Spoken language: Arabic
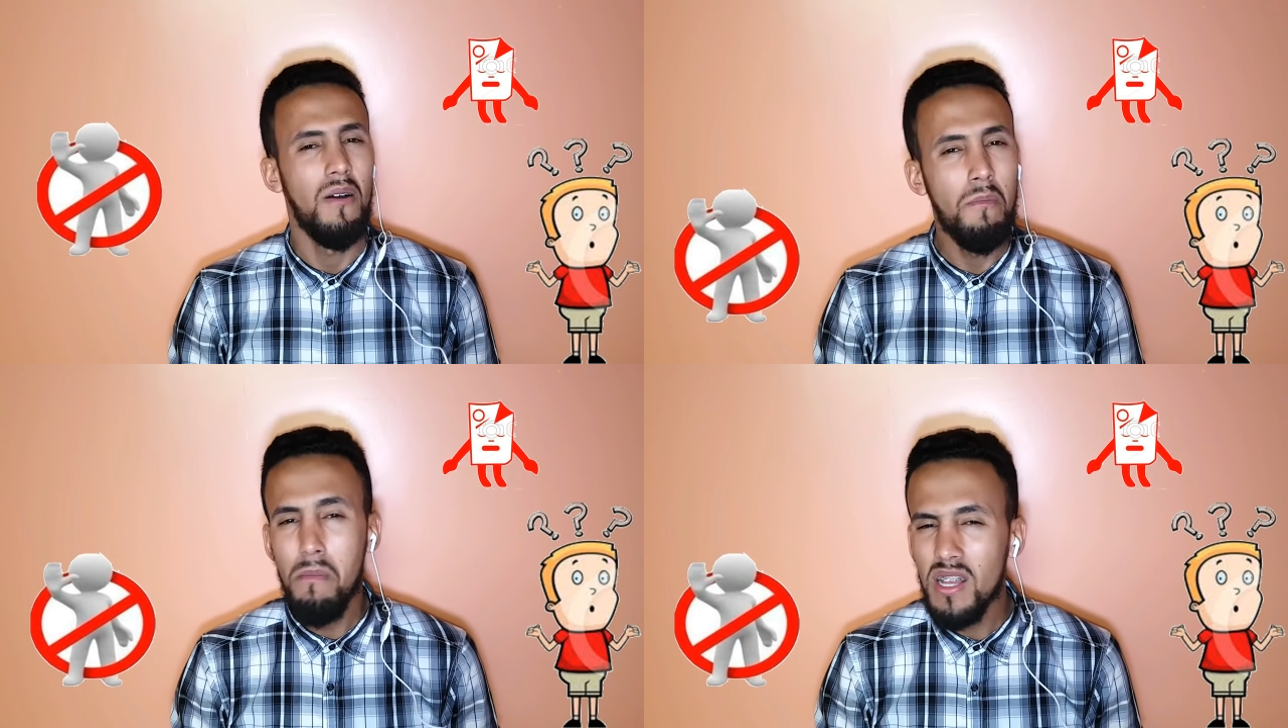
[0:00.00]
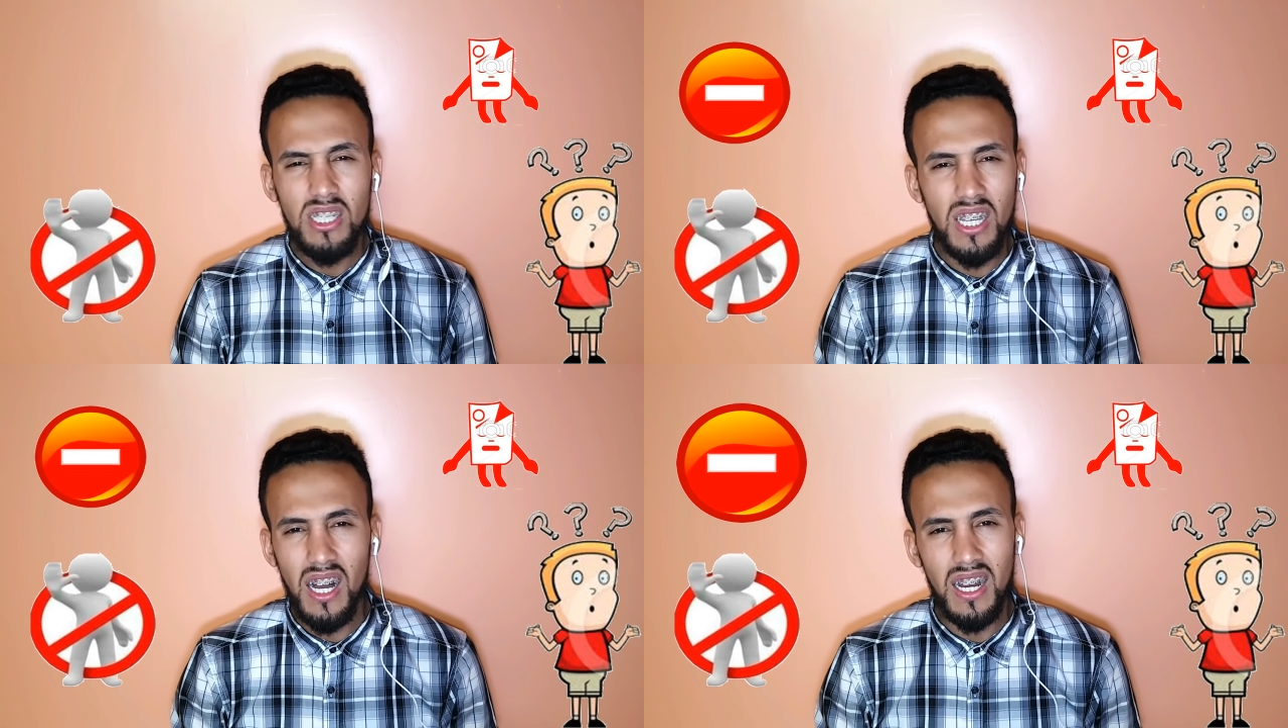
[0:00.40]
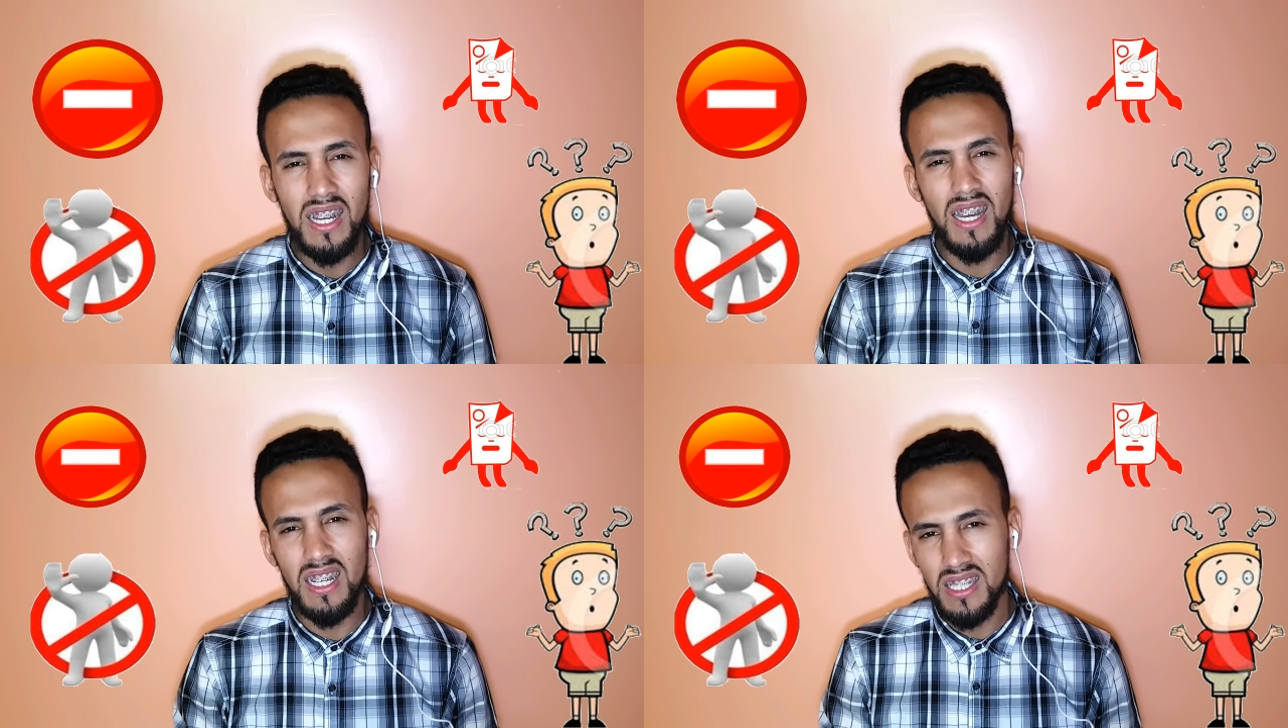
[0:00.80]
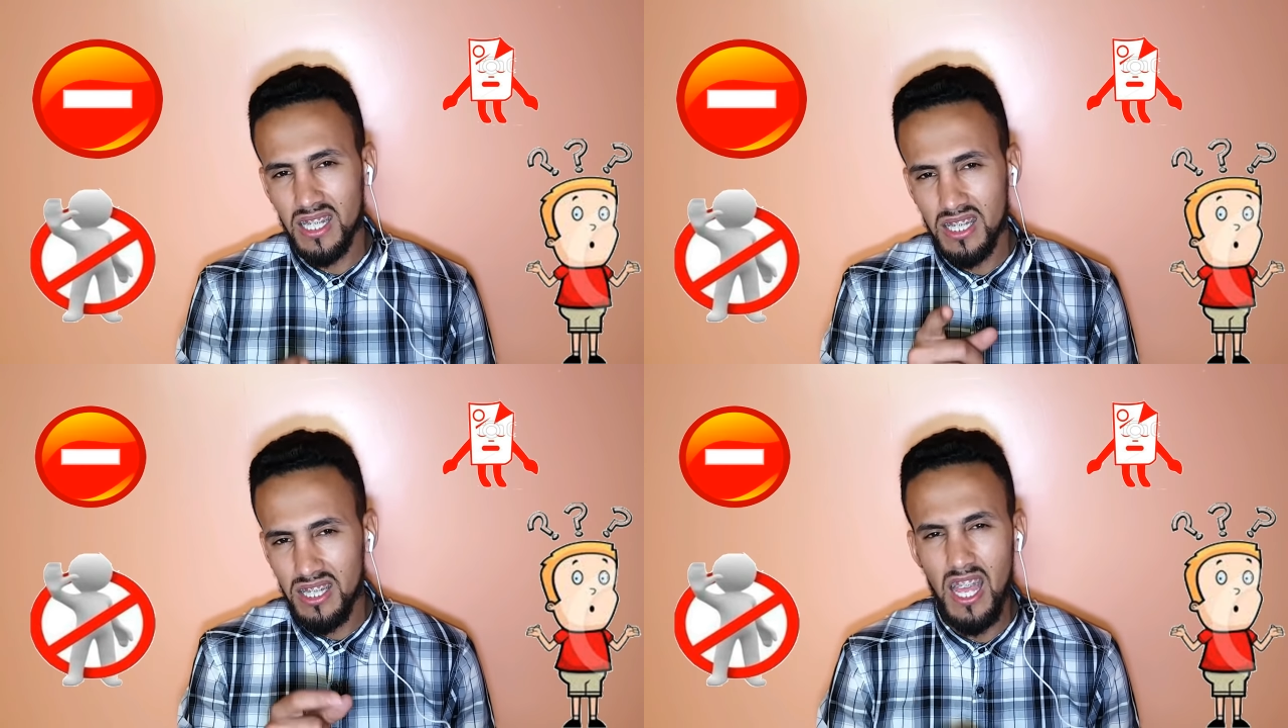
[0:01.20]
ماشي هكا
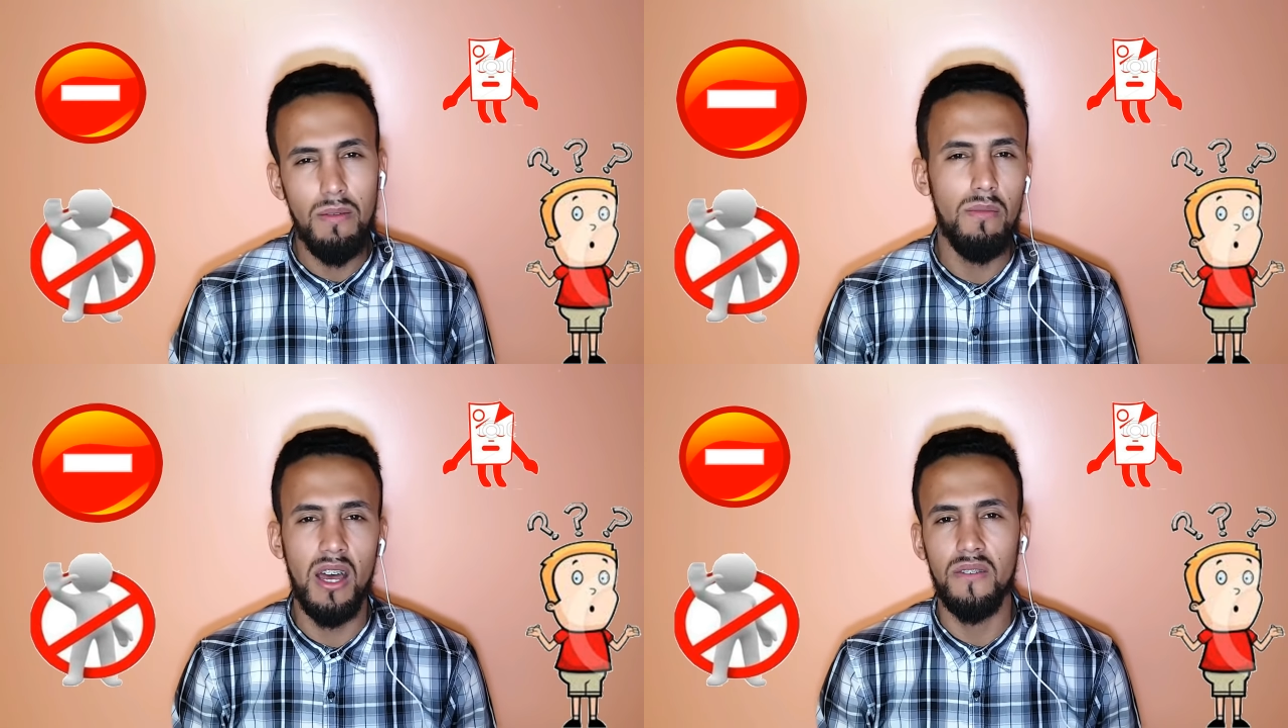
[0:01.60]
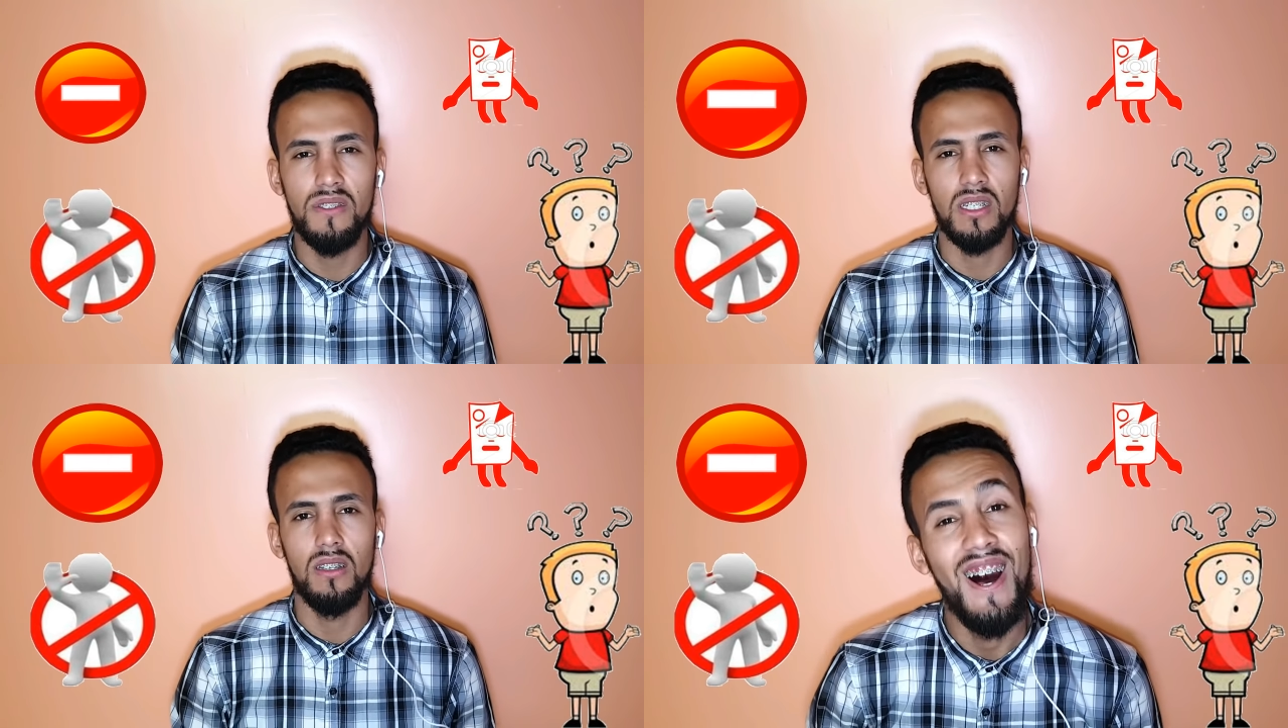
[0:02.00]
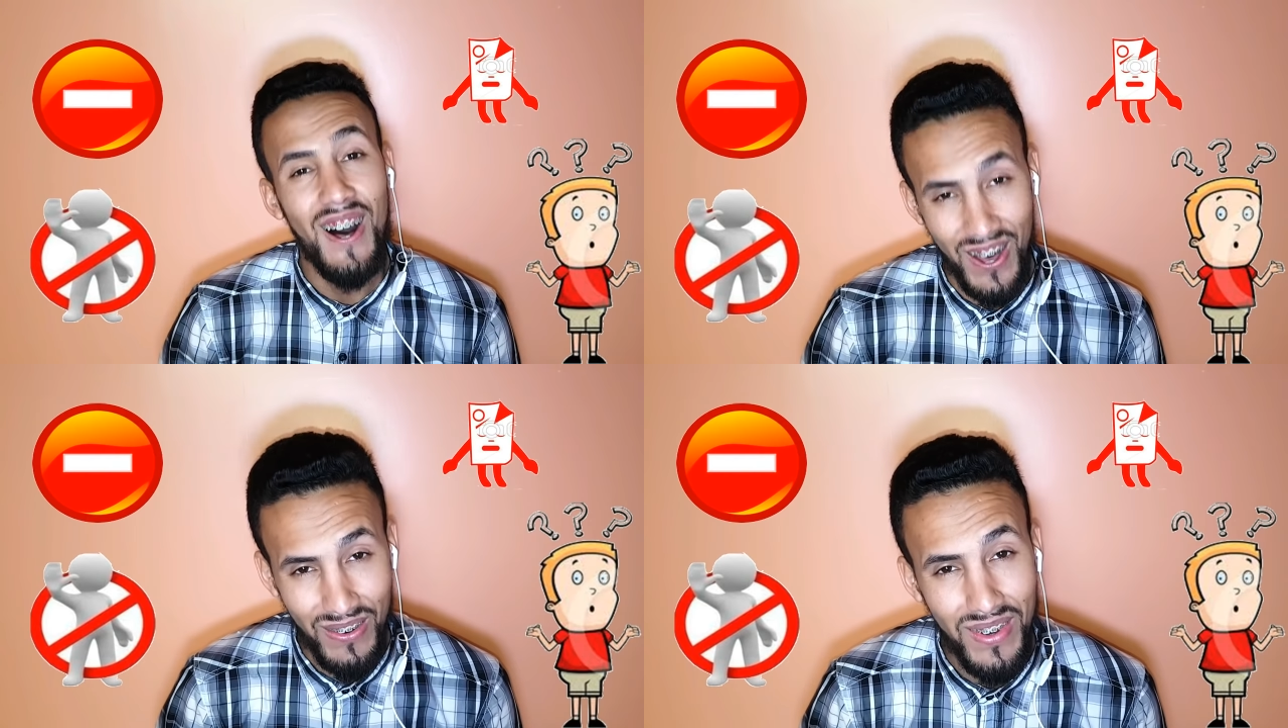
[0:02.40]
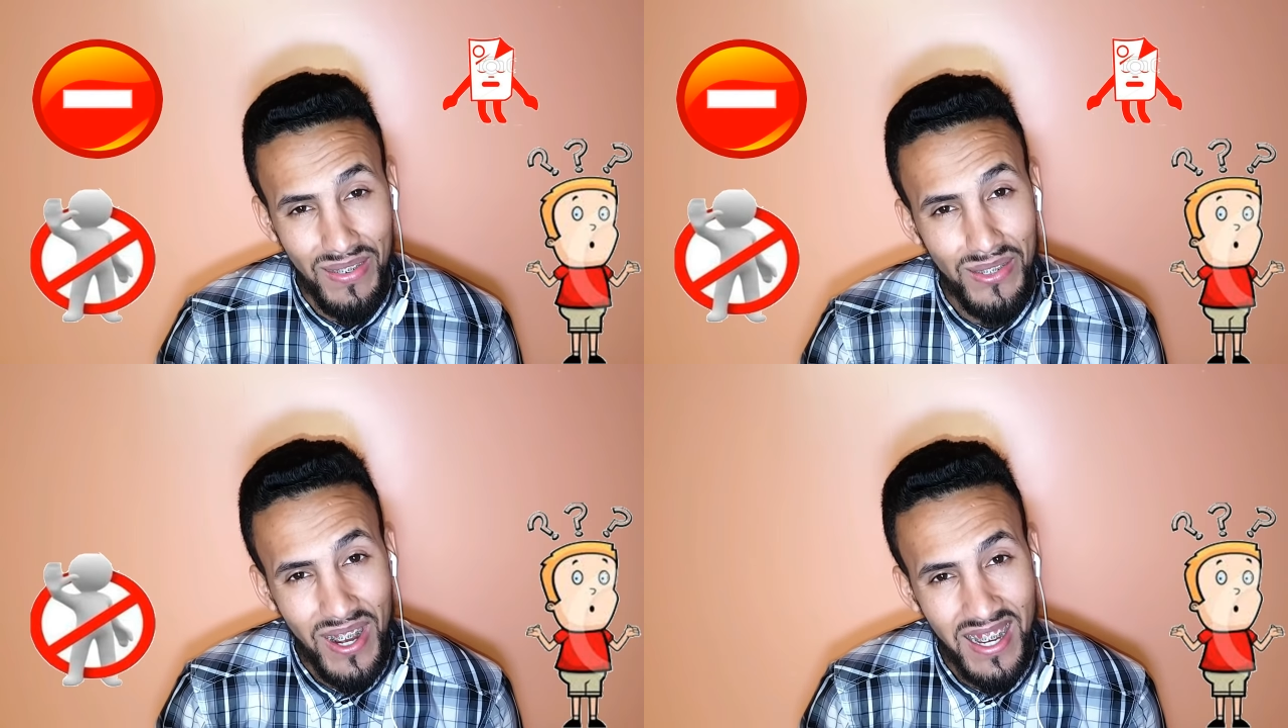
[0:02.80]
خاصك تتعامل مع نفسك اون
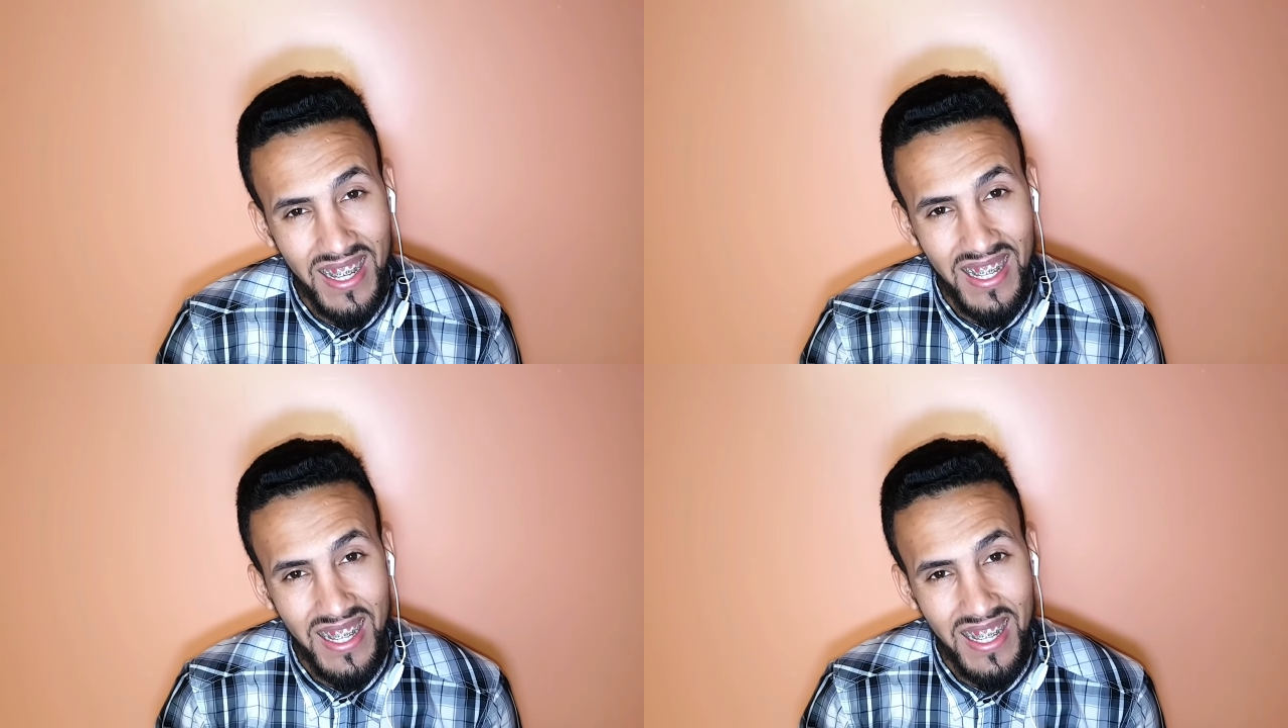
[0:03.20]
فوار